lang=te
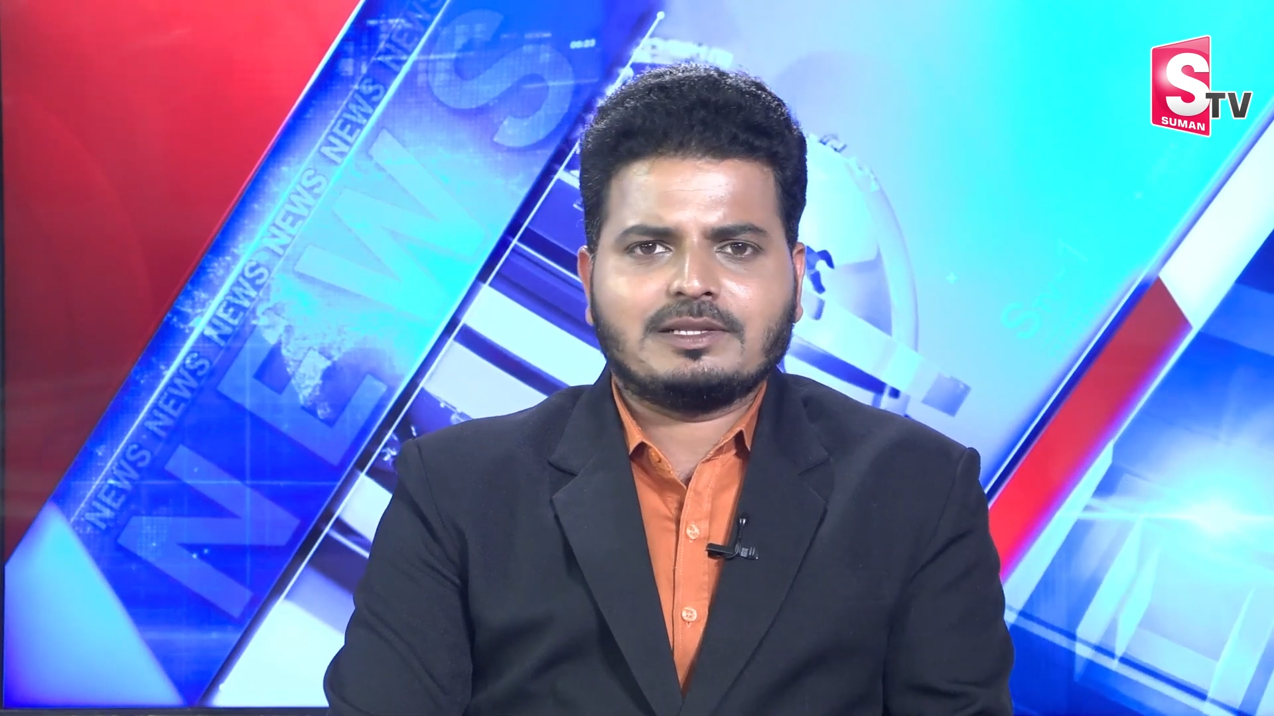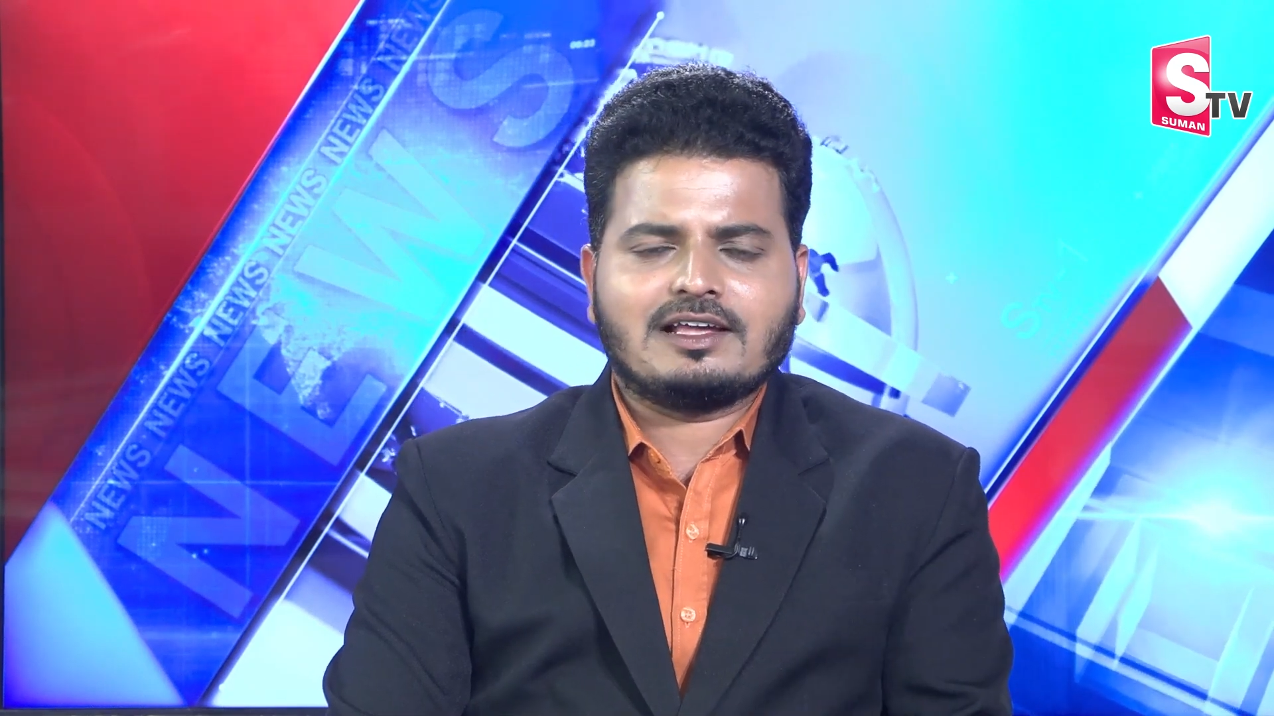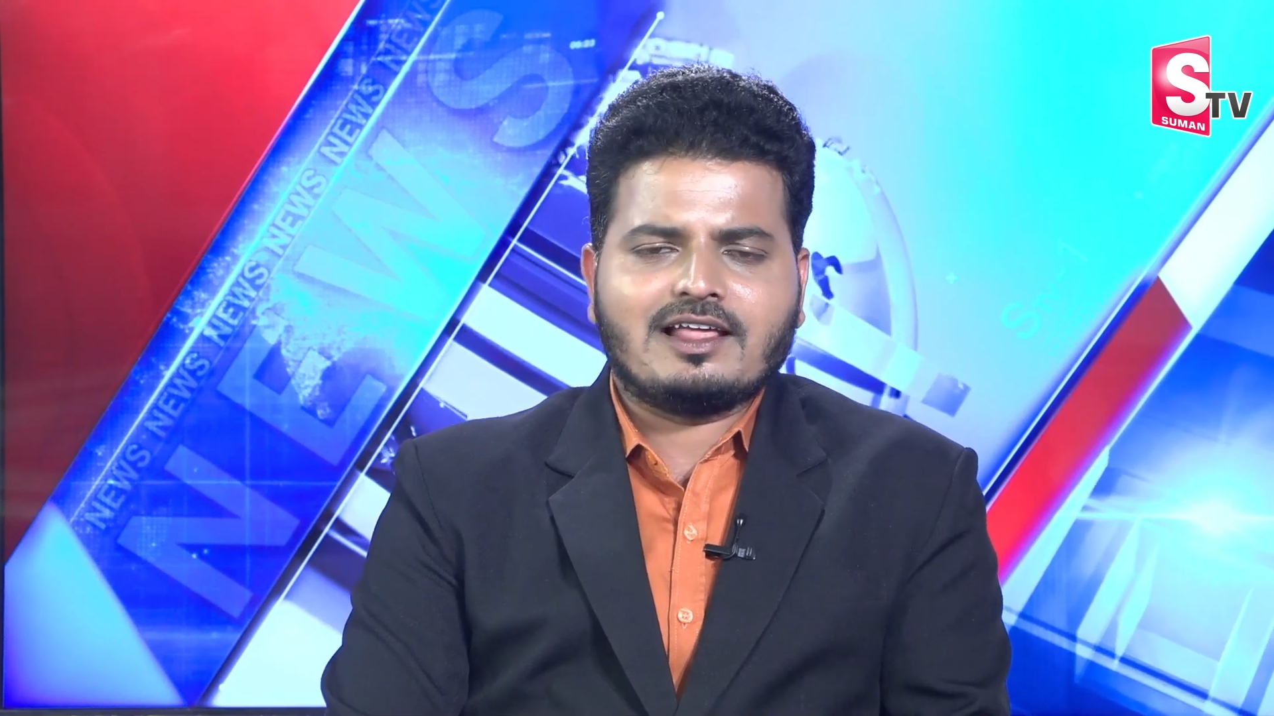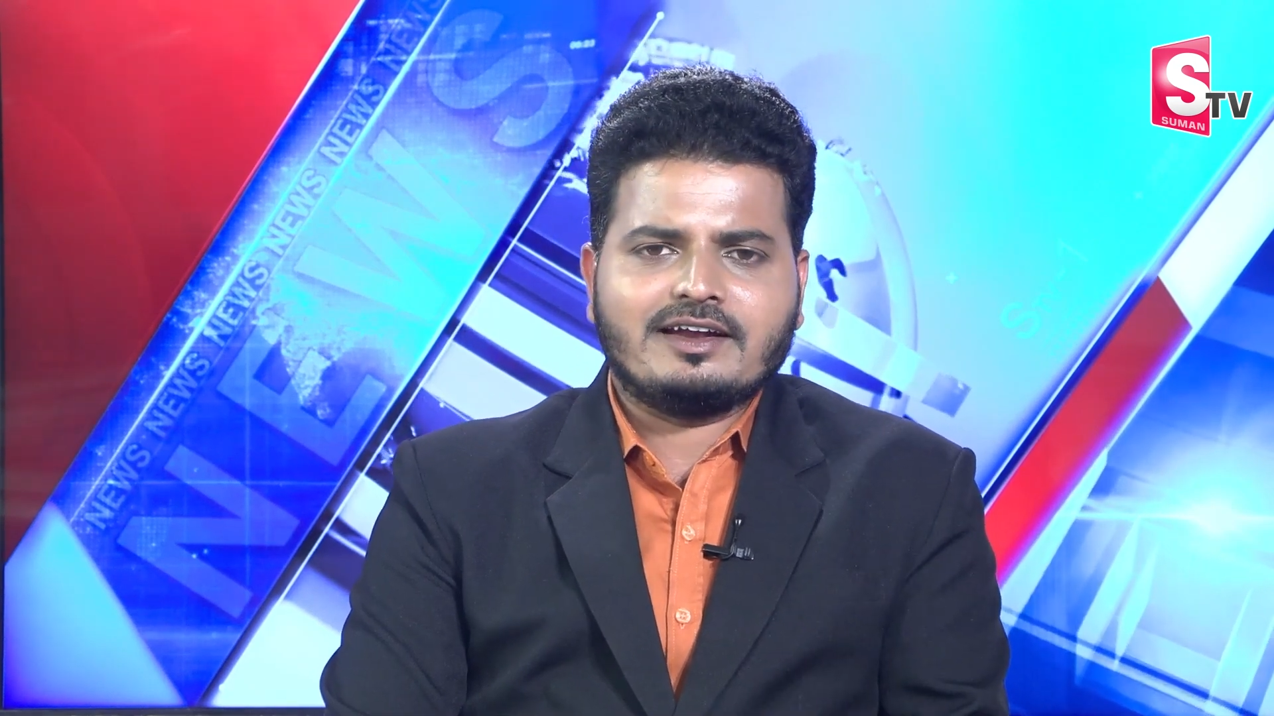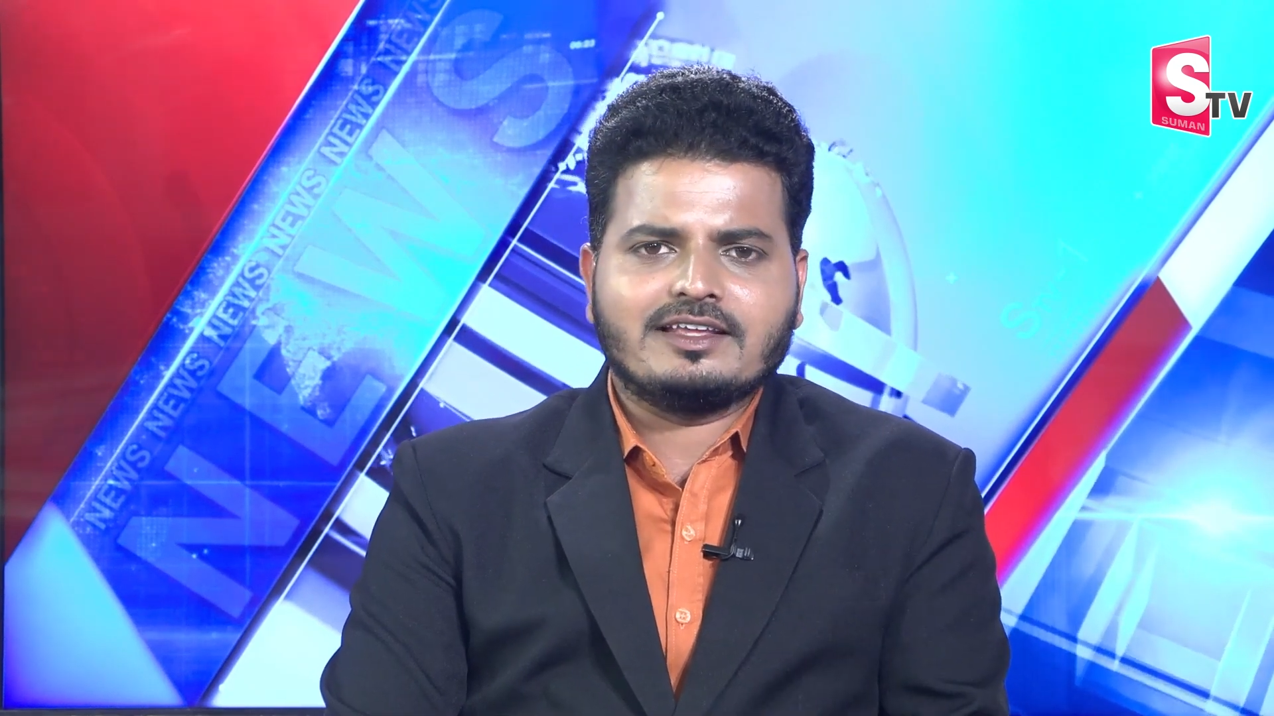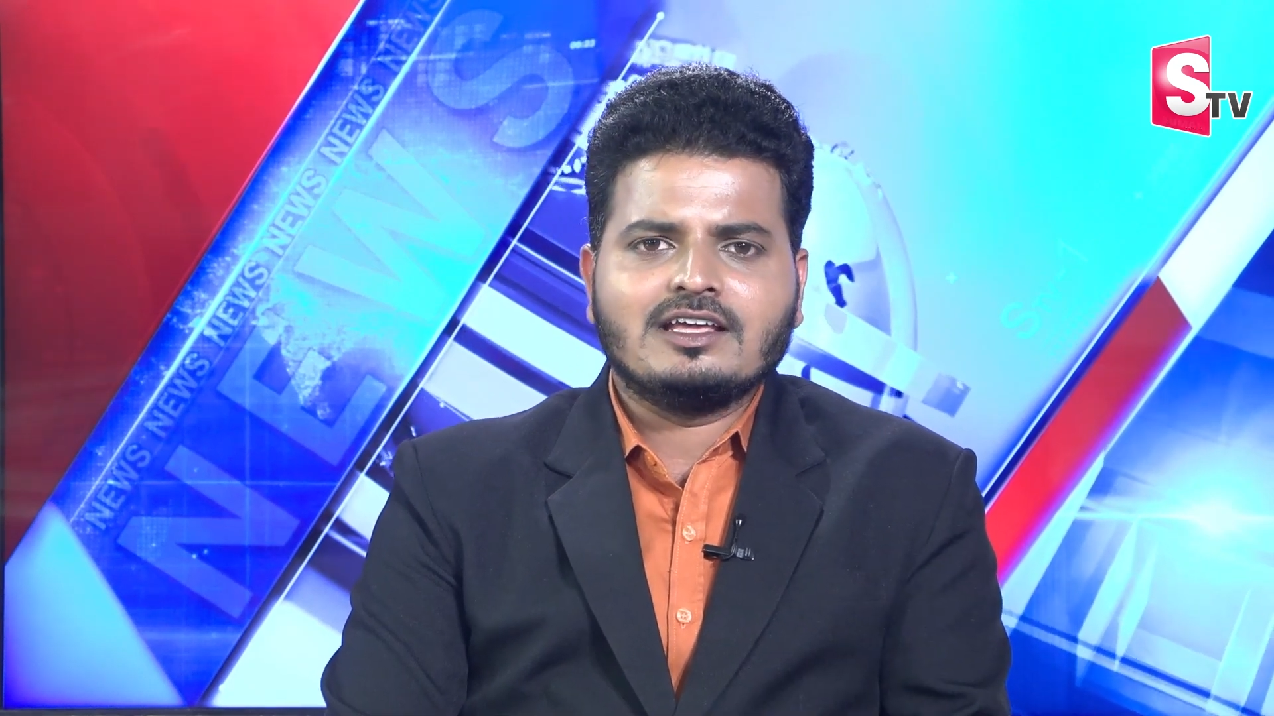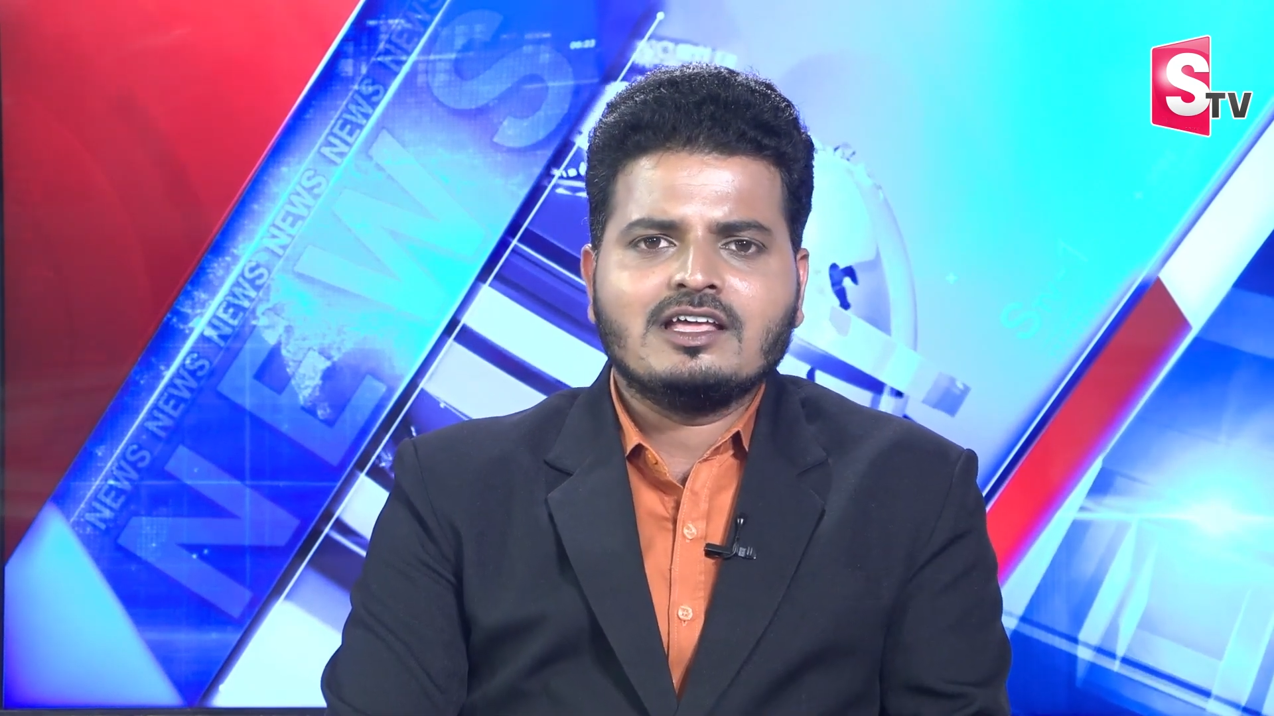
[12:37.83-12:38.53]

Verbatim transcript: పథకాలని